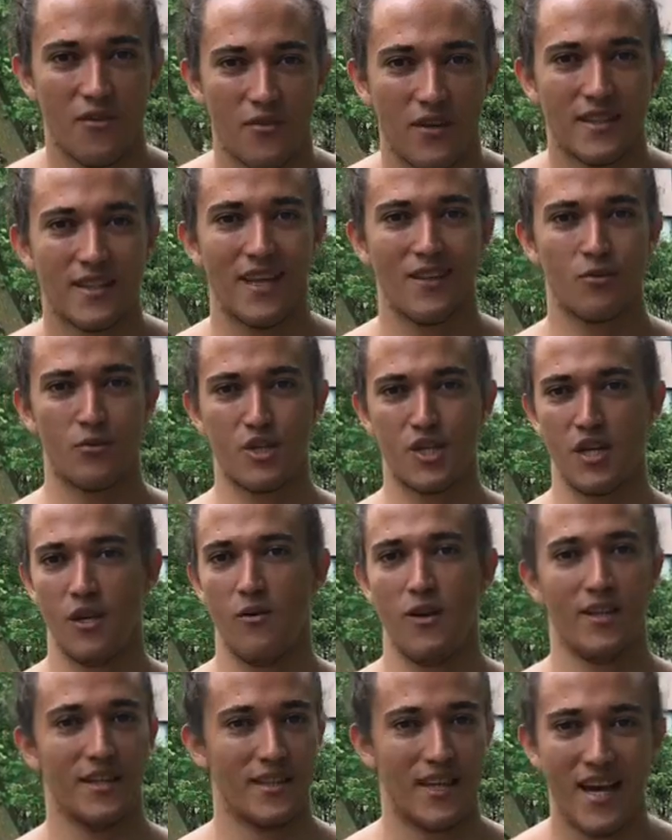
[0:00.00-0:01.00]
levantar do
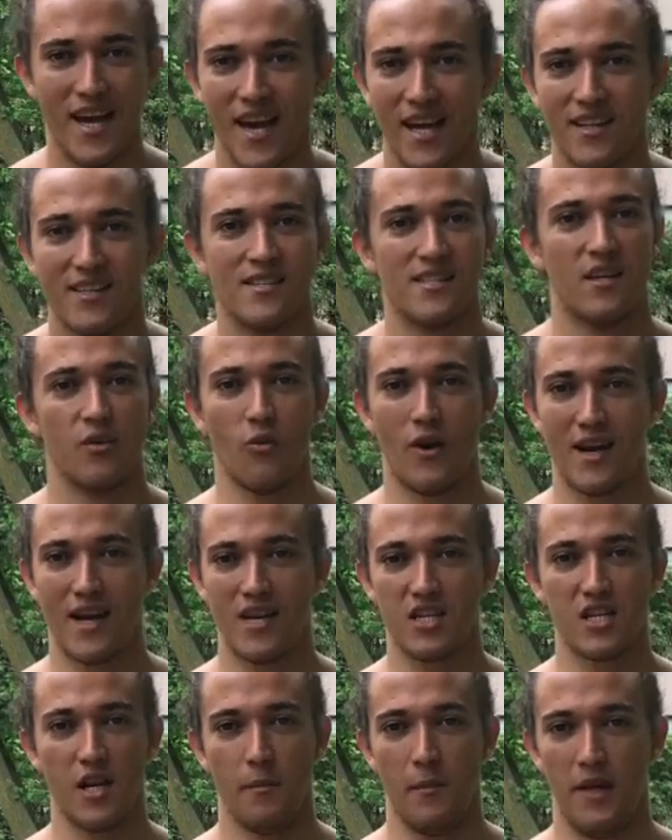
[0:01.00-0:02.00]
chão, ela está realizando um
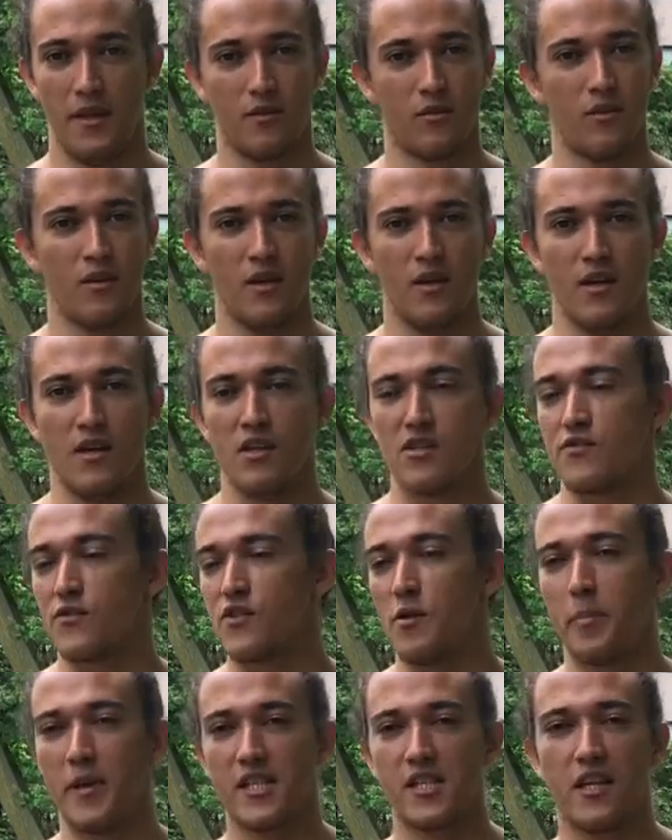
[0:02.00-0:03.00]
agachamento se
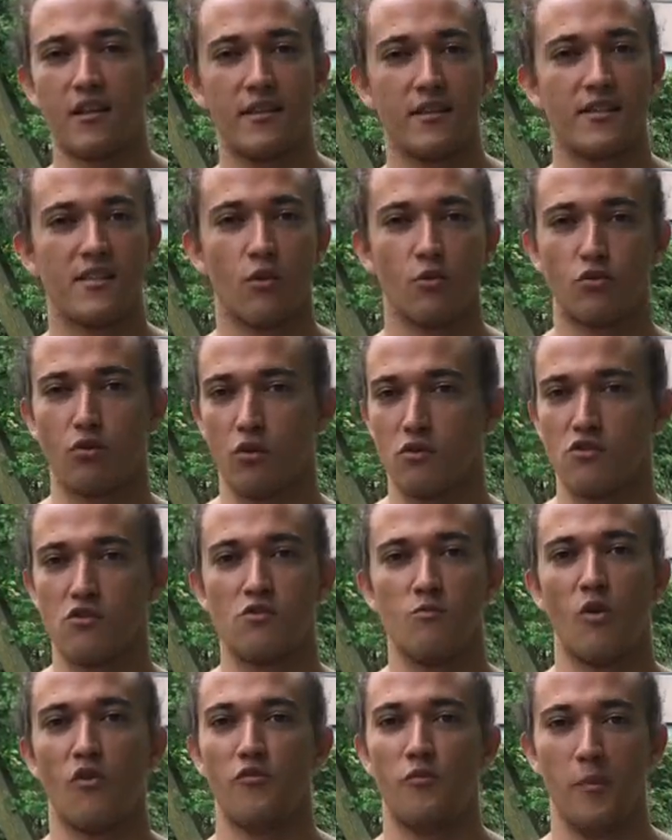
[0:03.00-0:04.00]
você presta atenção, todos
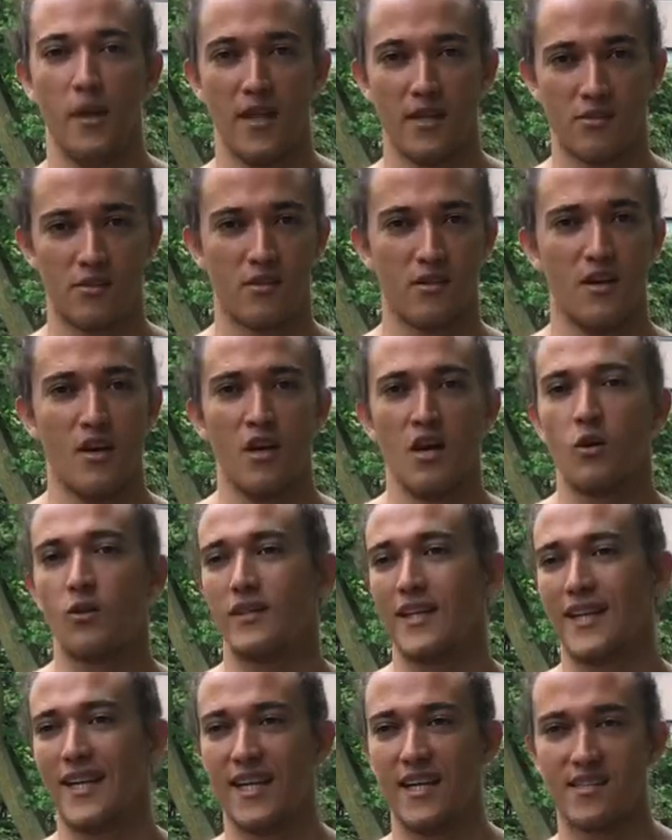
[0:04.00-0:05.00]
os movimentos,
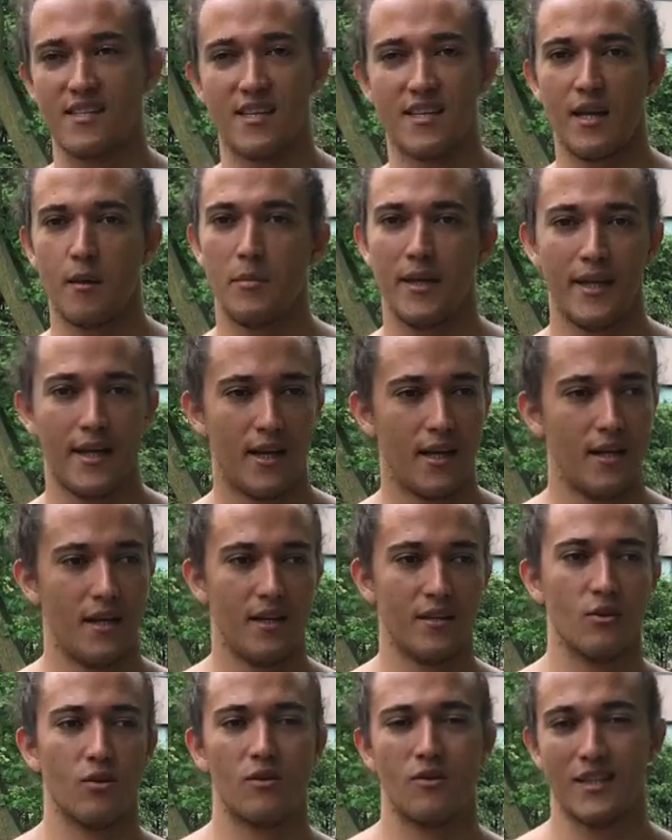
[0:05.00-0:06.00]
quando a criança está
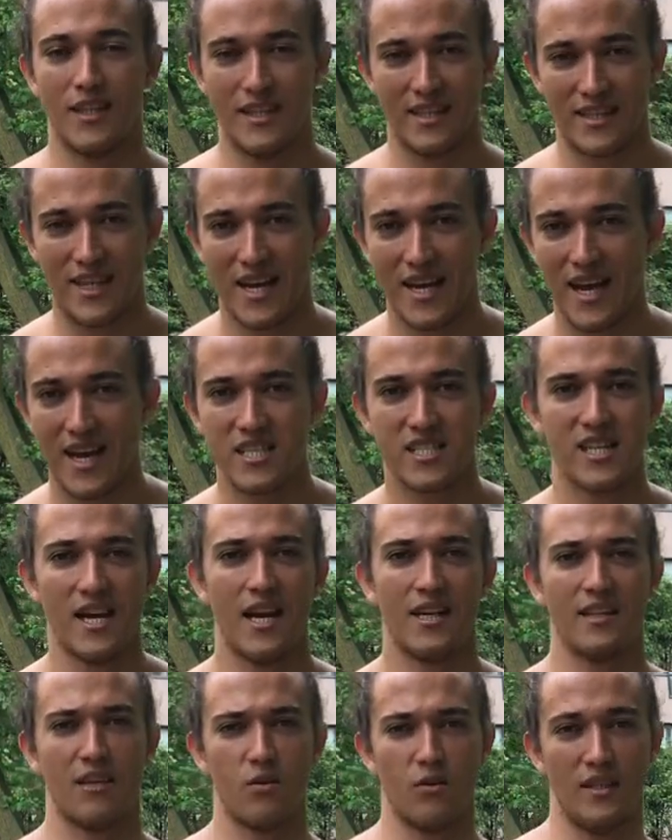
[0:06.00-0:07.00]
brincando, quando ela está
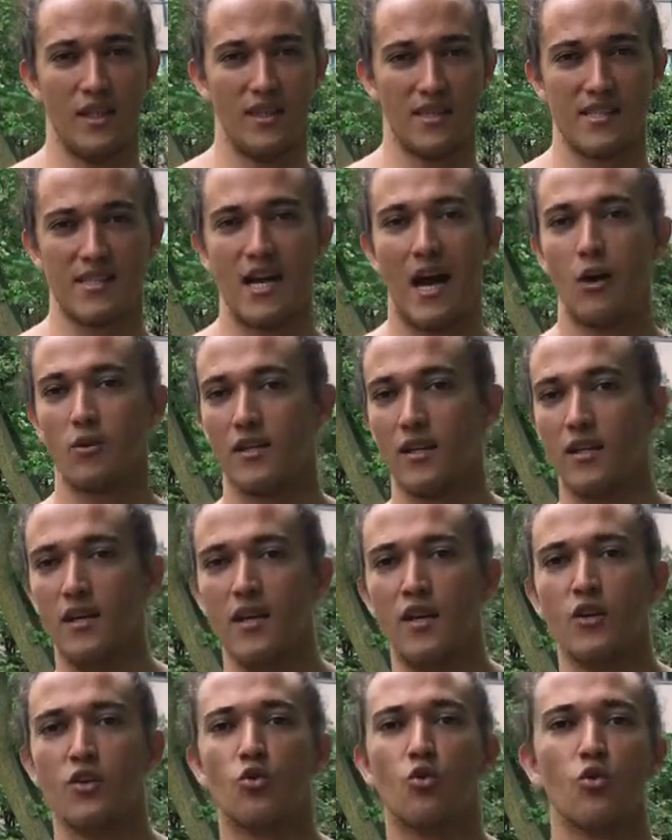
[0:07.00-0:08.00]
agachada, quando ela salta,
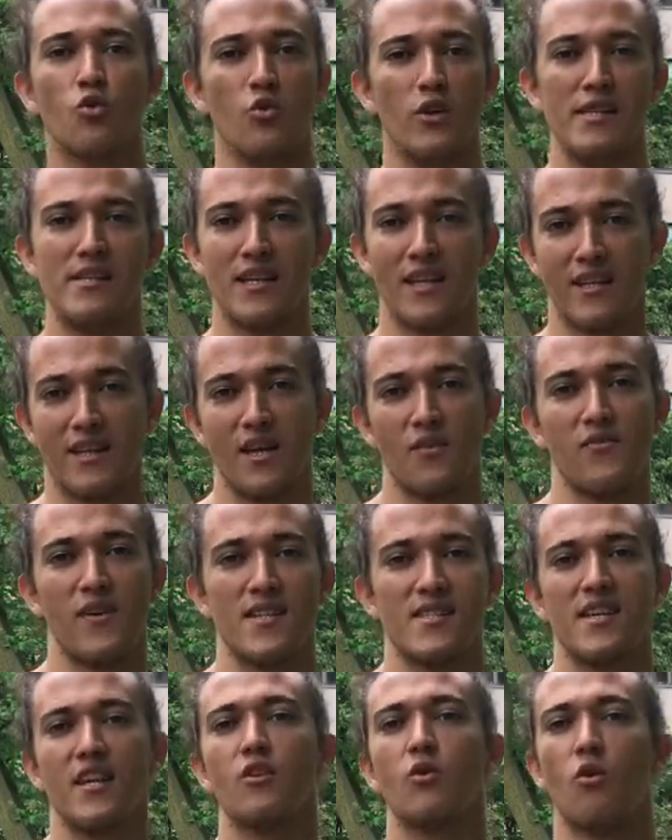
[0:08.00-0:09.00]
tudo isso ela está
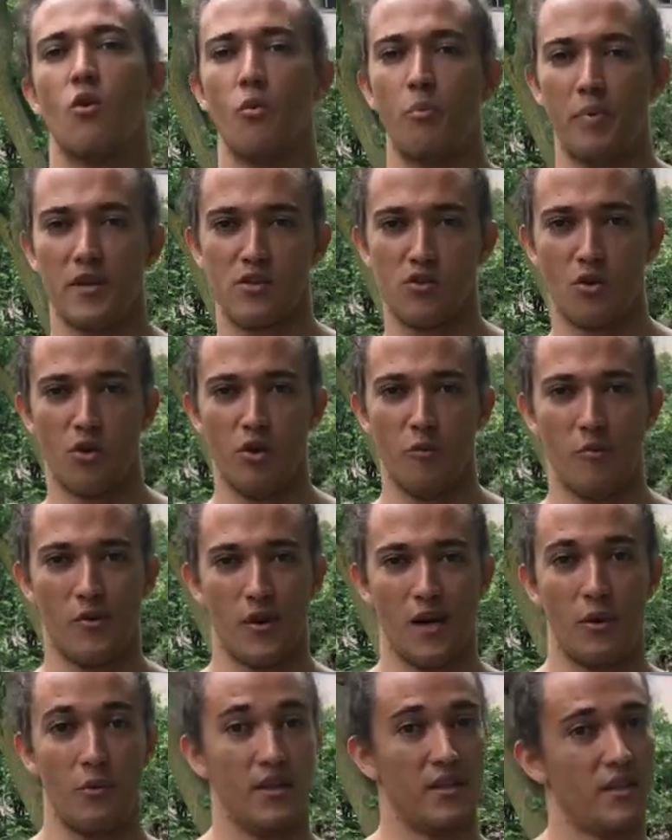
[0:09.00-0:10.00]
fazendo com o peso
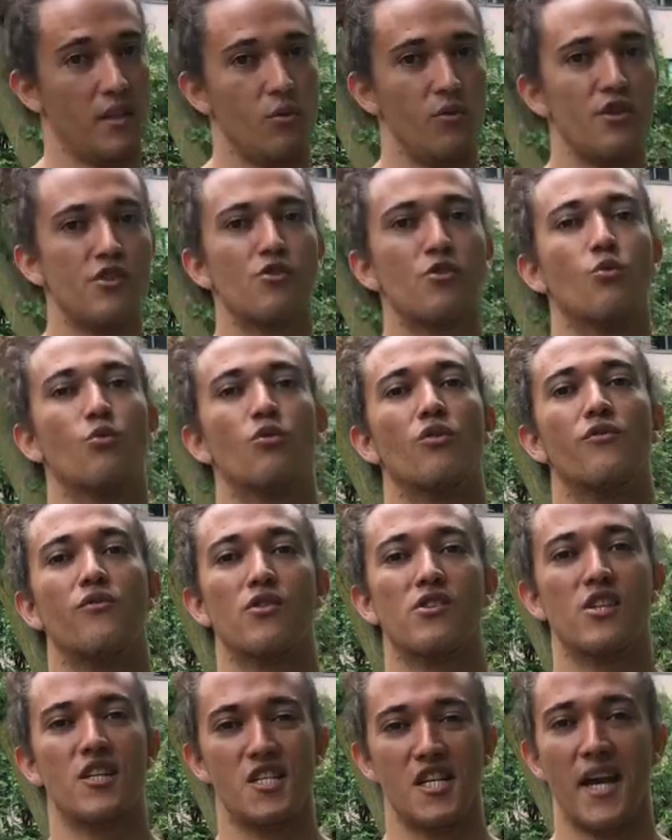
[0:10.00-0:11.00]
corporal. Então isso tudo
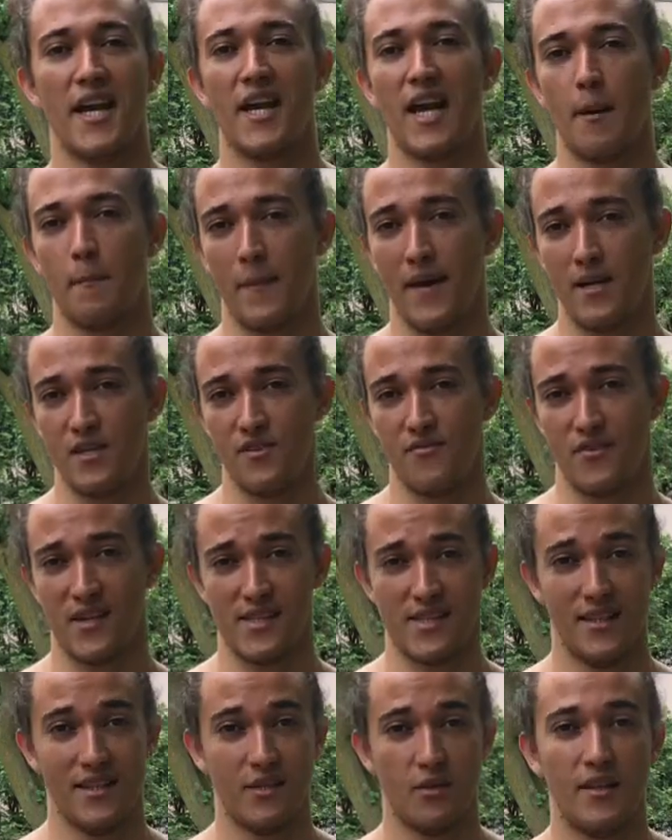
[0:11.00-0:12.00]
você já é capaz de
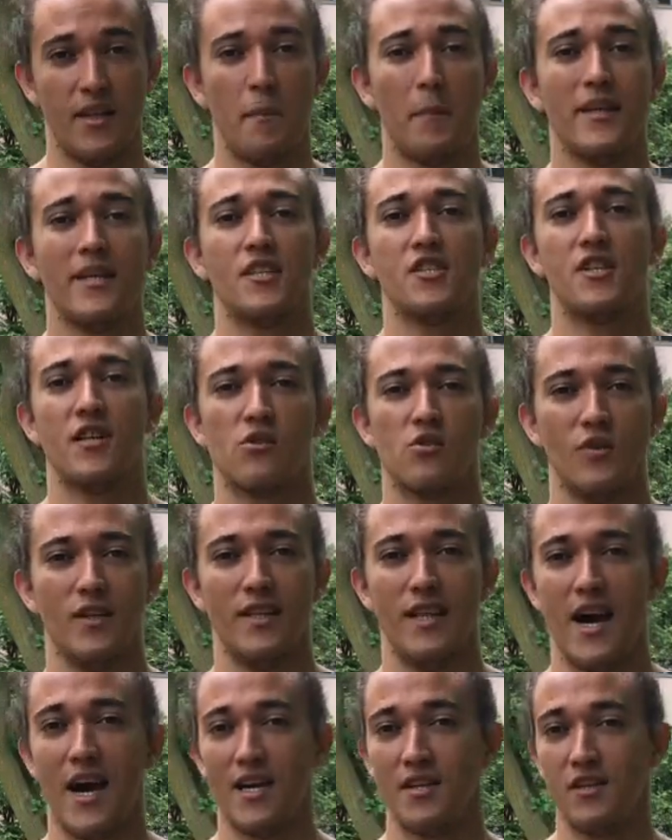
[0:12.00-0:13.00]
fazer. Então independente da sua
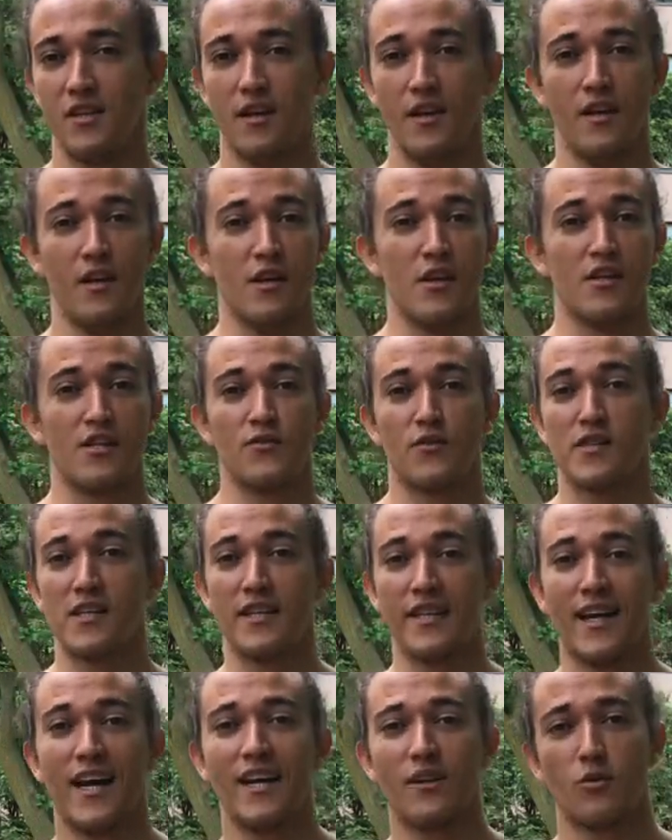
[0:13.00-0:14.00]
idade, se você
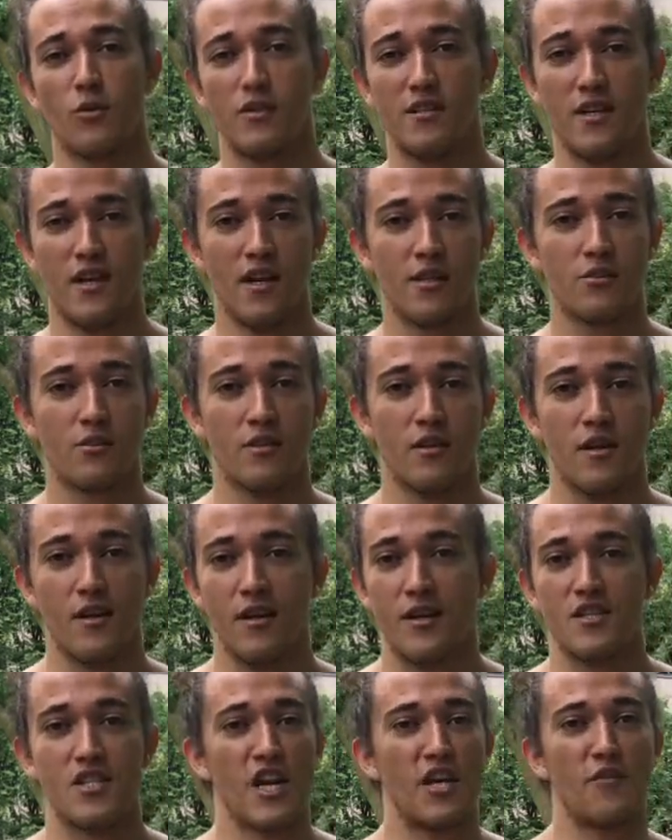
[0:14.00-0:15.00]
tem 14 anos,
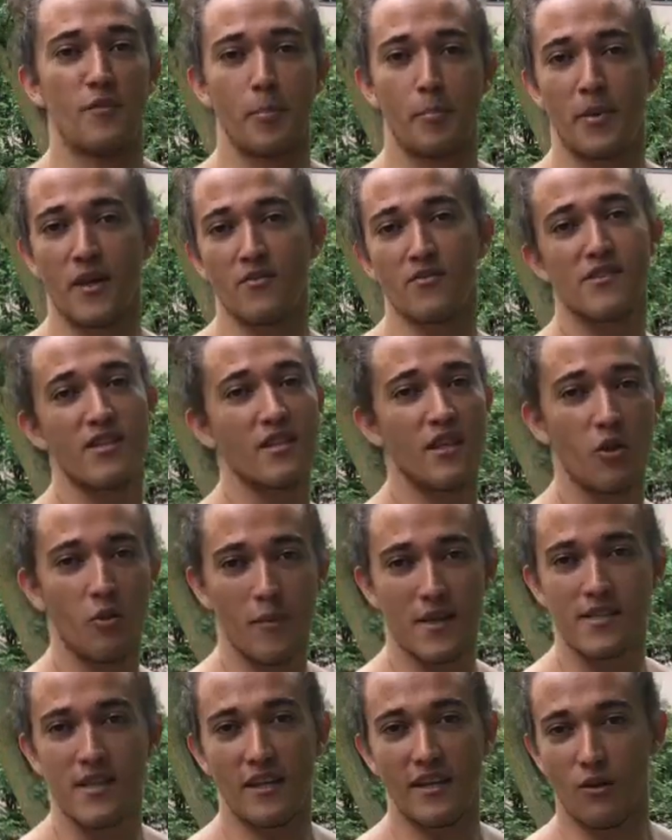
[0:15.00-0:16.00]
já era para você ter
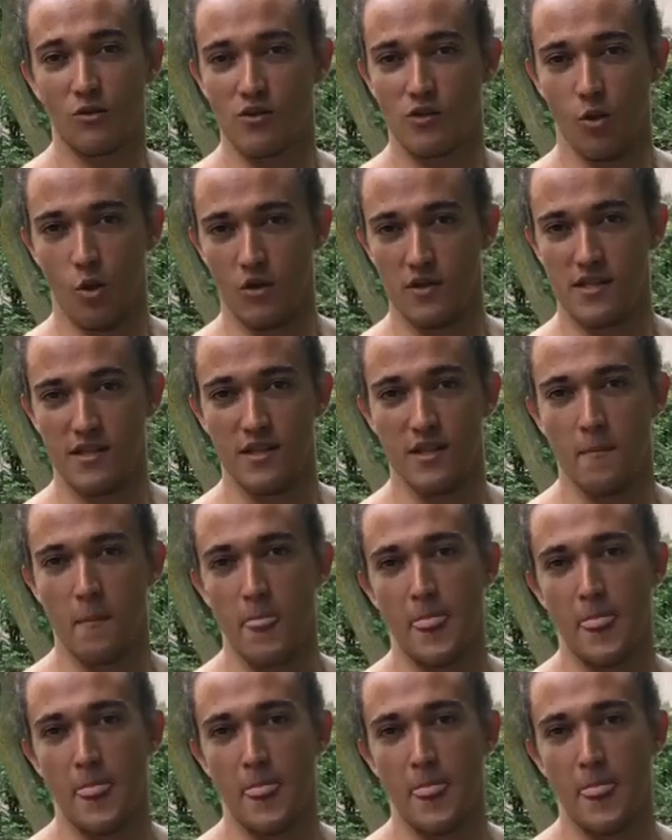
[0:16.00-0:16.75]
começado aos 12.